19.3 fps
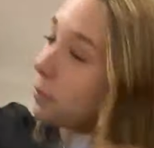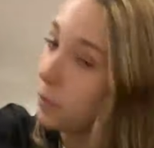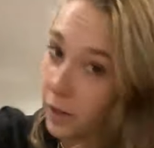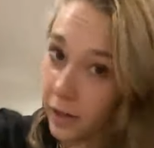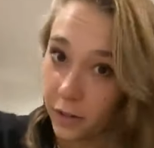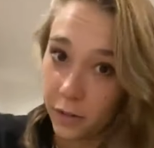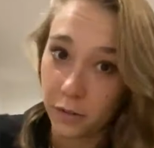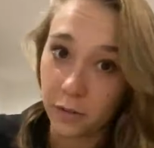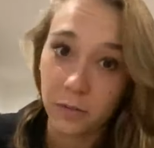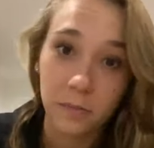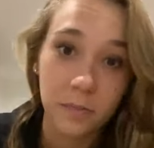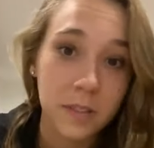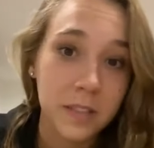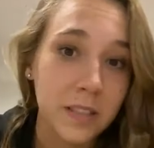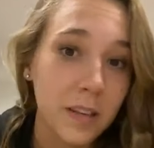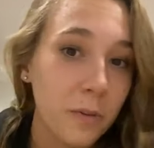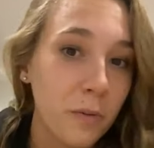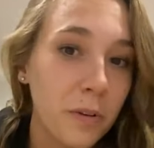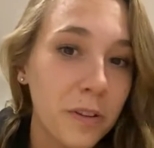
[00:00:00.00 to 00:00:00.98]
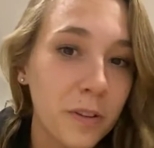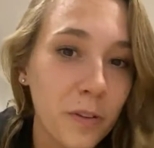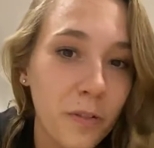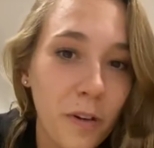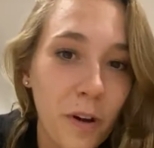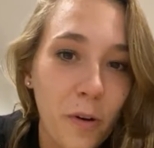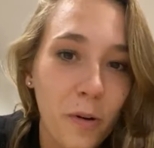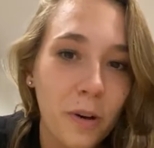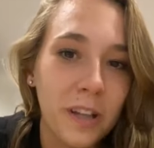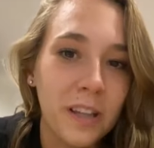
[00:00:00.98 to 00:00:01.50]
Bueno, mi circuito
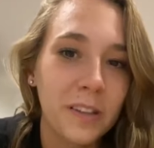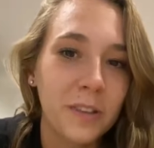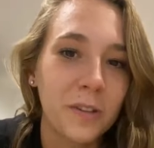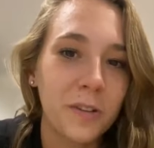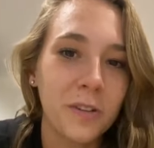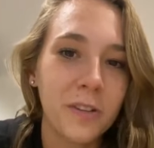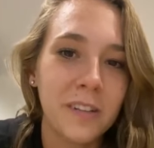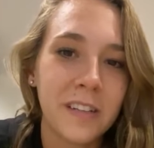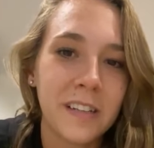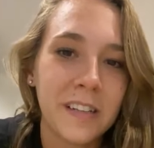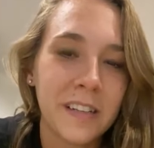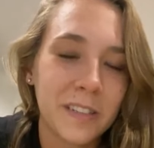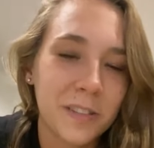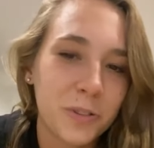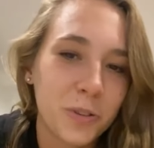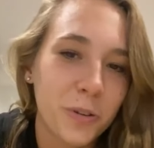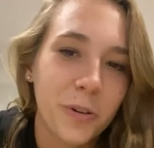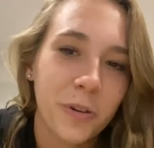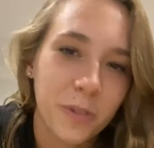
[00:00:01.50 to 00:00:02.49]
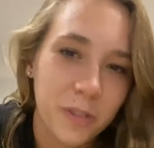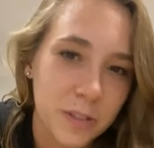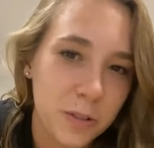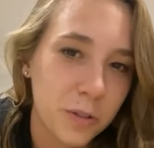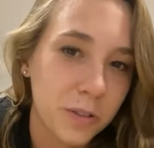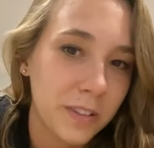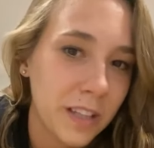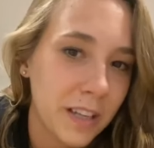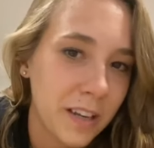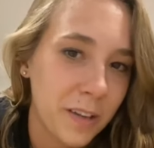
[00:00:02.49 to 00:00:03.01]
favorito yo creo que es
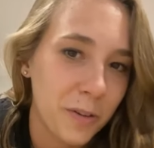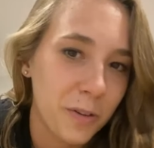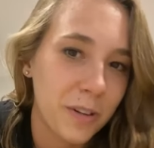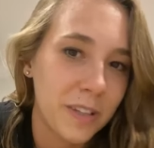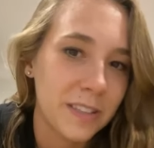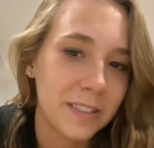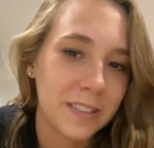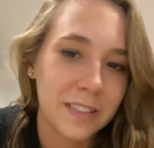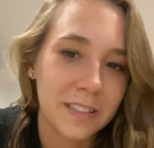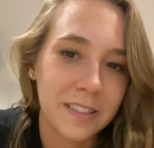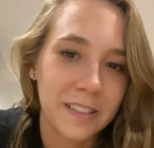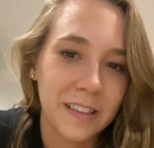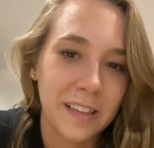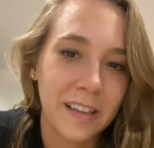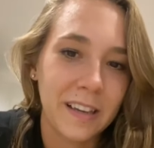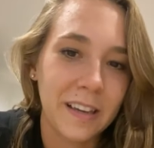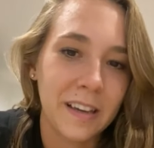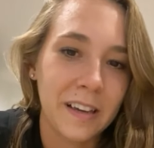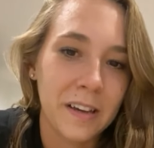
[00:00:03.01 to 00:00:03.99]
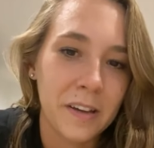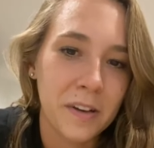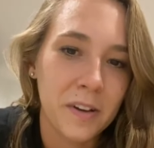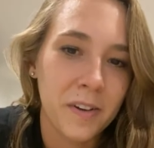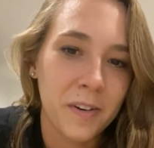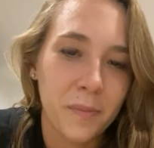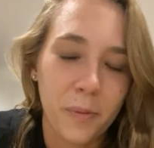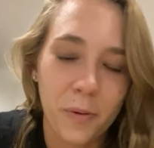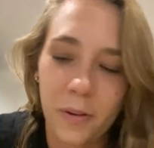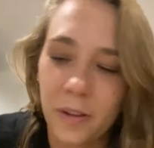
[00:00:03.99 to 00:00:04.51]
contenedores, eh,
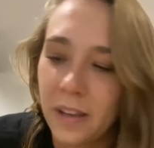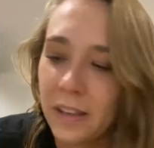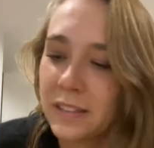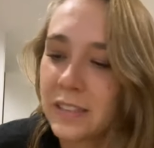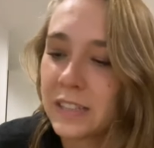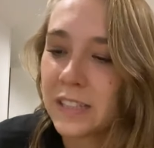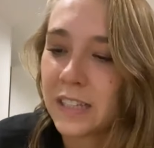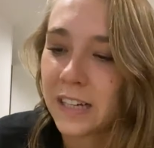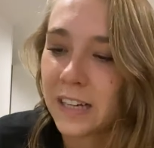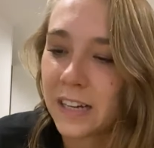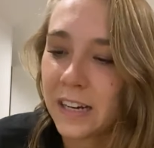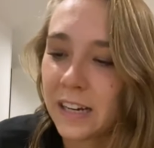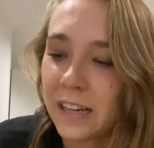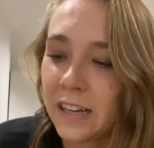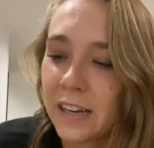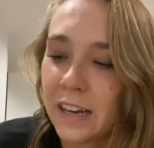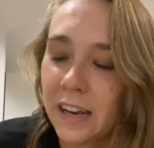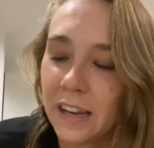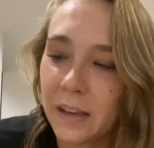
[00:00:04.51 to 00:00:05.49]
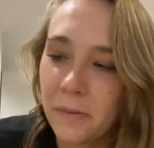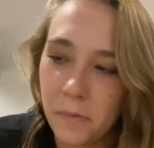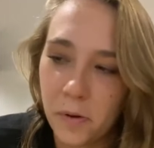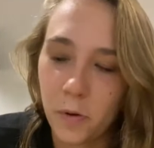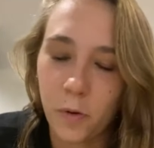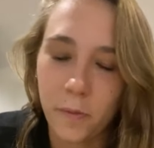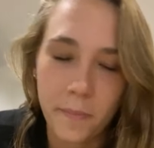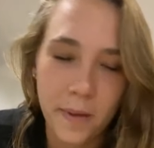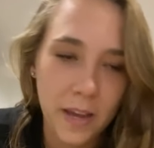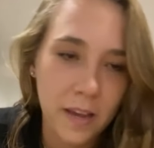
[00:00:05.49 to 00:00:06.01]
porque sentía que era el que
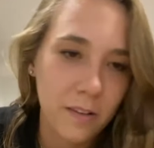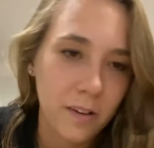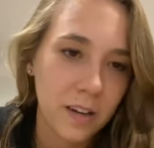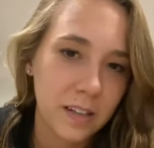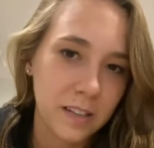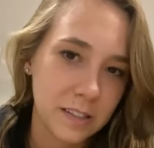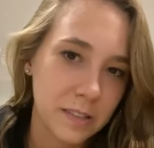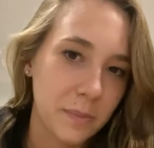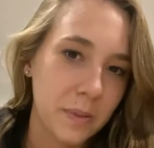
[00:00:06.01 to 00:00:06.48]
mejor me iba, en